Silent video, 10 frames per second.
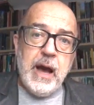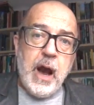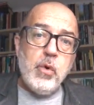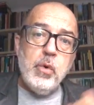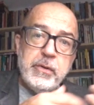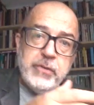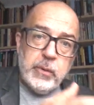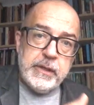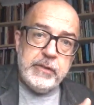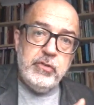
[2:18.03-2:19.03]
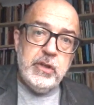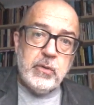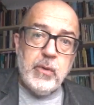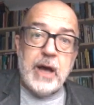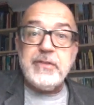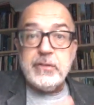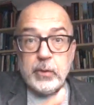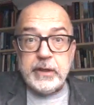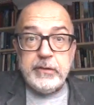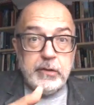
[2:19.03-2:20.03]
algumas eu critico, às vezes
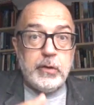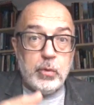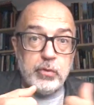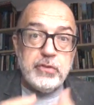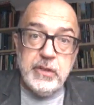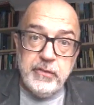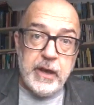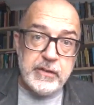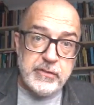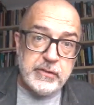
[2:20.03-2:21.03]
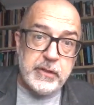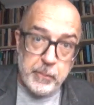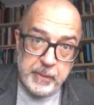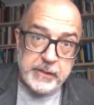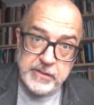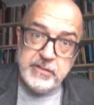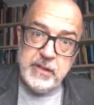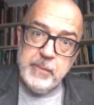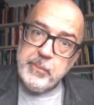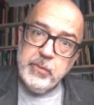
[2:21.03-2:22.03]
eu critico inclusive as que eu
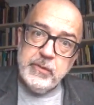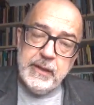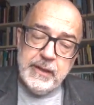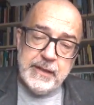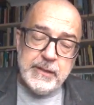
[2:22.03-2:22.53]
participo. Né?